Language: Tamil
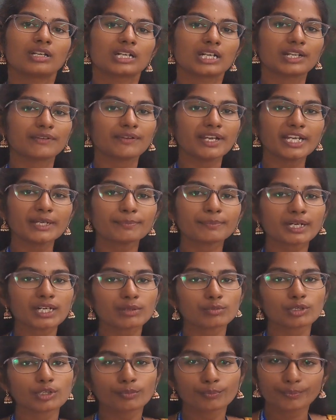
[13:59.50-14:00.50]
டிவைட்
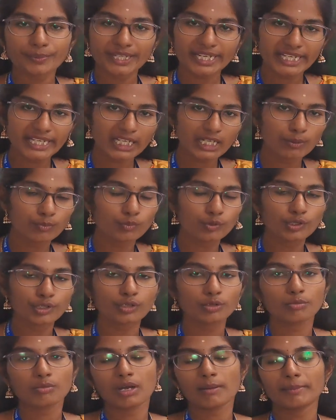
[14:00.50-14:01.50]
பண்ண முடியும் பிரிக்க
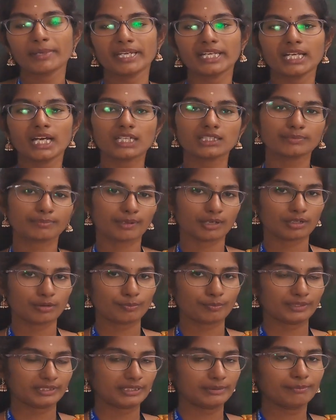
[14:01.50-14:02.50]
முடியும் அப்படின்னா அது
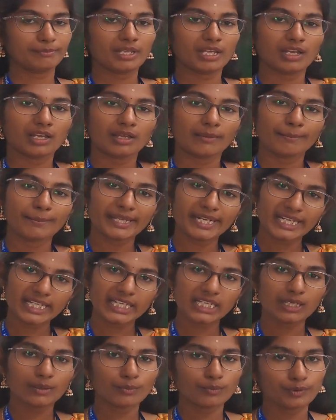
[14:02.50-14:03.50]
பகுப்பதம்
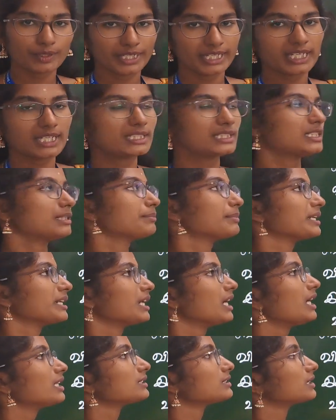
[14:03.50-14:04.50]
பிரிக்க முடியாது
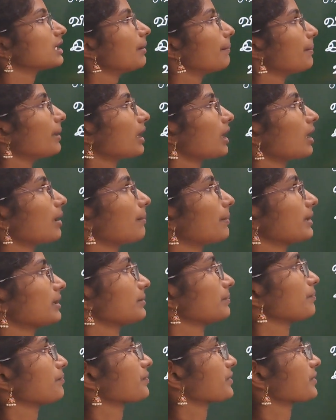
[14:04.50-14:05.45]
அப்படின்னா அதுதான் பகாபதம்